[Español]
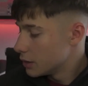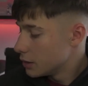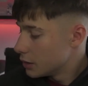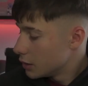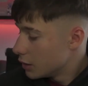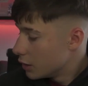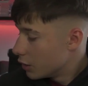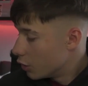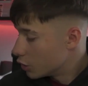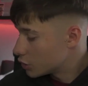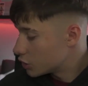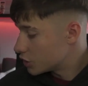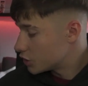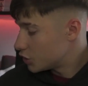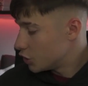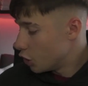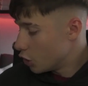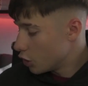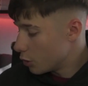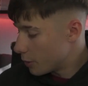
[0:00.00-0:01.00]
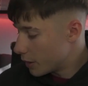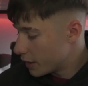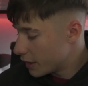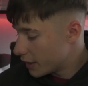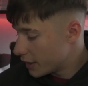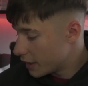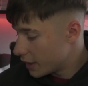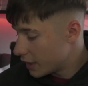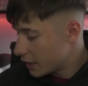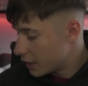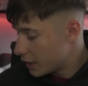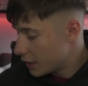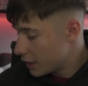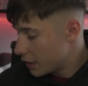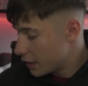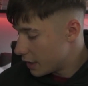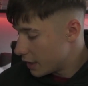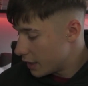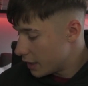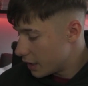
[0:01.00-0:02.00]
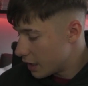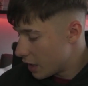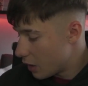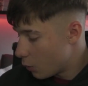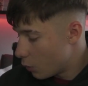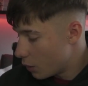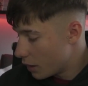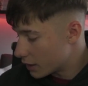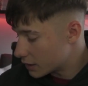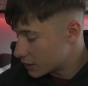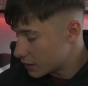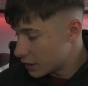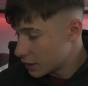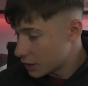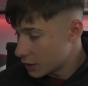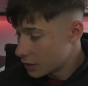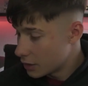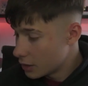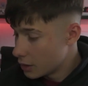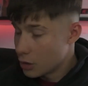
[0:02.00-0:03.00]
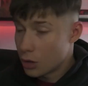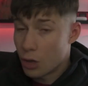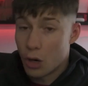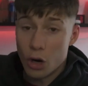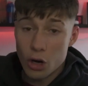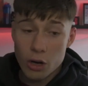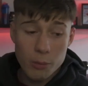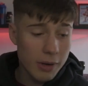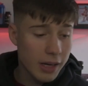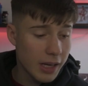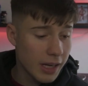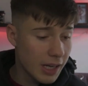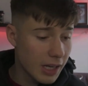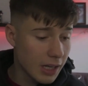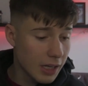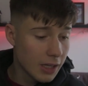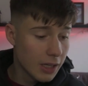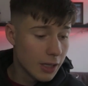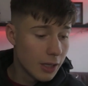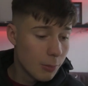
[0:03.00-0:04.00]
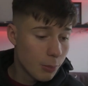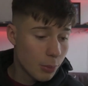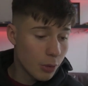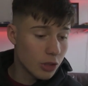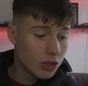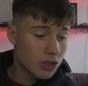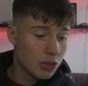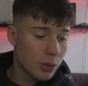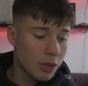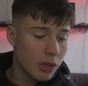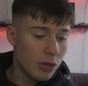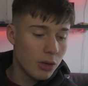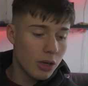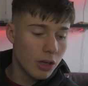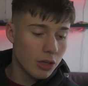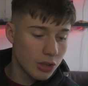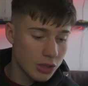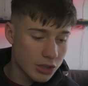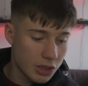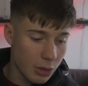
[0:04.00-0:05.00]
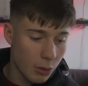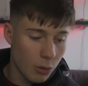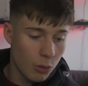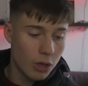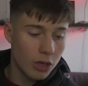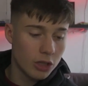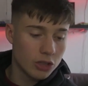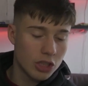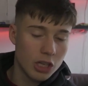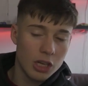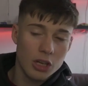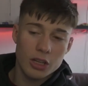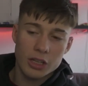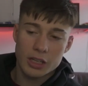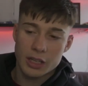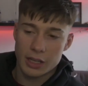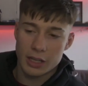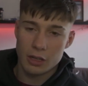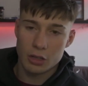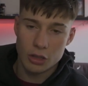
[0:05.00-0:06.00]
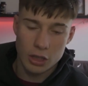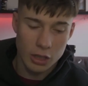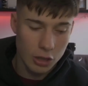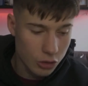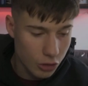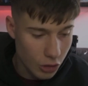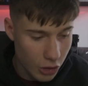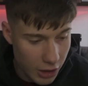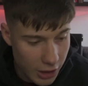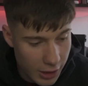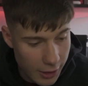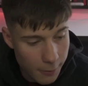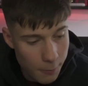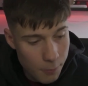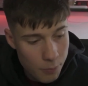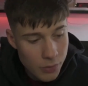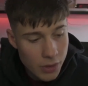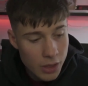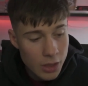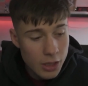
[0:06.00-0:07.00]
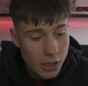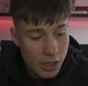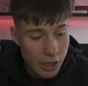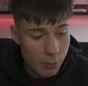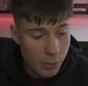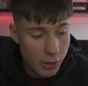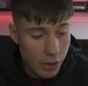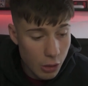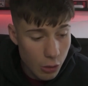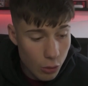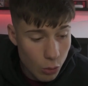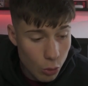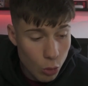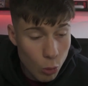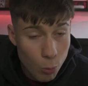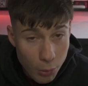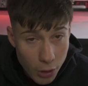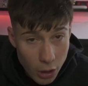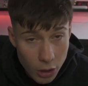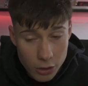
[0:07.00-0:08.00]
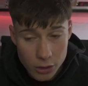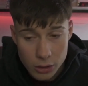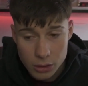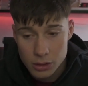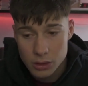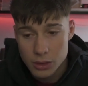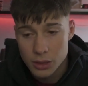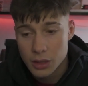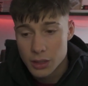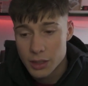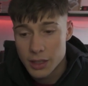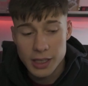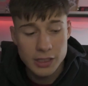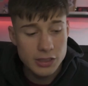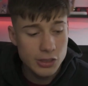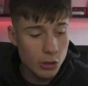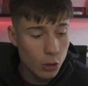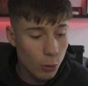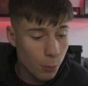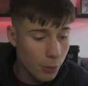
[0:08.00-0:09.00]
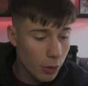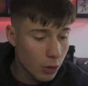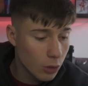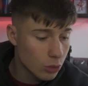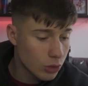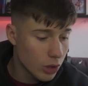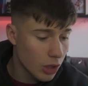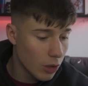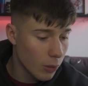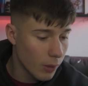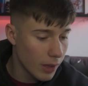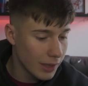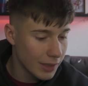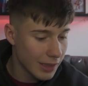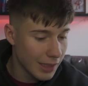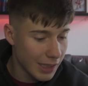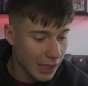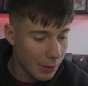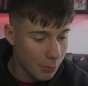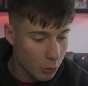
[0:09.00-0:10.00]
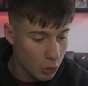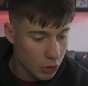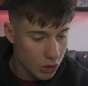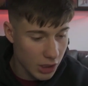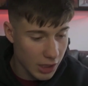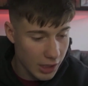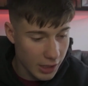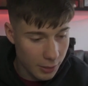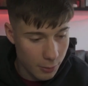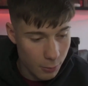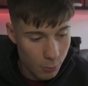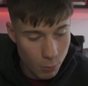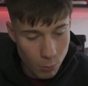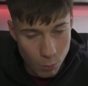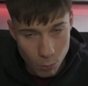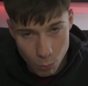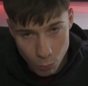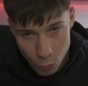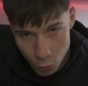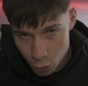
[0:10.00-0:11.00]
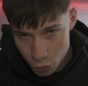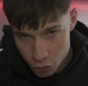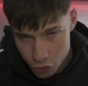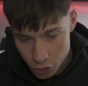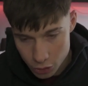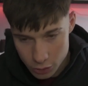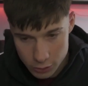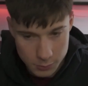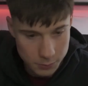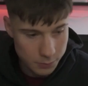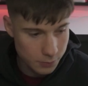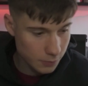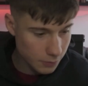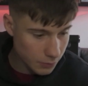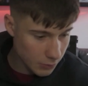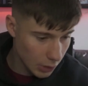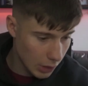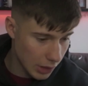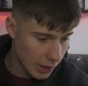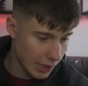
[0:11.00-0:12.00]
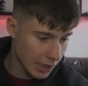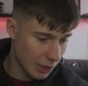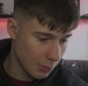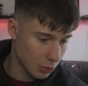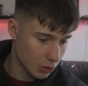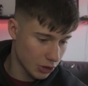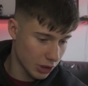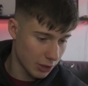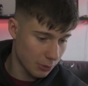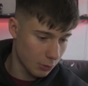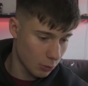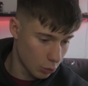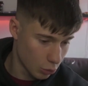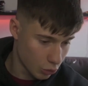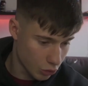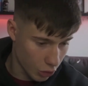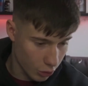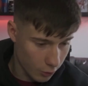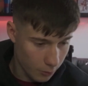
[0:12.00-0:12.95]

No sé si hoy o mañana eh, la voy a hacer, hoy o mañana, pero si viene una noticia, bueno, yo lo dije el, el otro día, que me dieron un cupón y ese cupón ustedes lo van a tener que apoyar mucho. Lo van a tener que apoyar mucho.